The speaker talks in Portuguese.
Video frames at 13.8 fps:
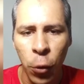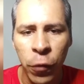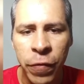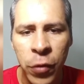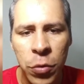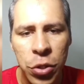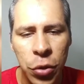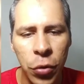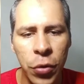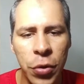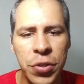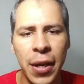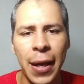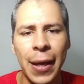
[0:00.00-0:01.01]
o filme de
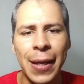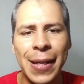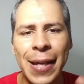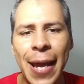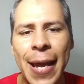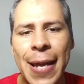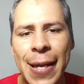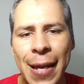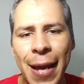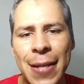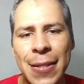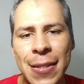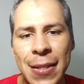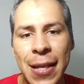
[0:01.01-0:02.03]
hoje é Quem
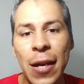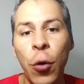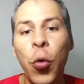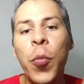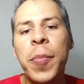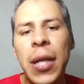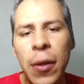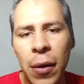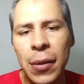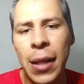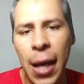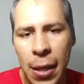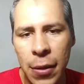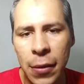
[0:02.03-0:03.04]
Quer Ser um
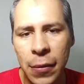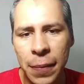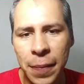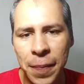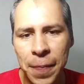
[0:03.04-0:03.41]
Milionário?